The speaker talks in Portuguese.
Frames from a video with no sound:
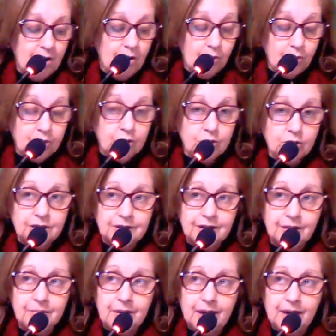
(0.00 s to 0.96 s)
O Jung
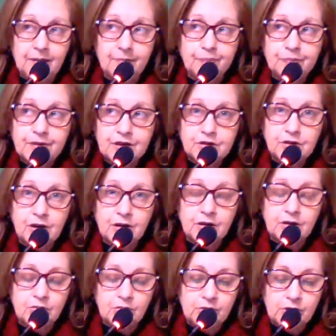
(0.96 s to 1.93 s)
também. Só
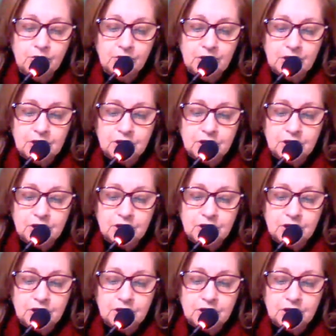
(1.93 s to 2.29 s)
que o Jung,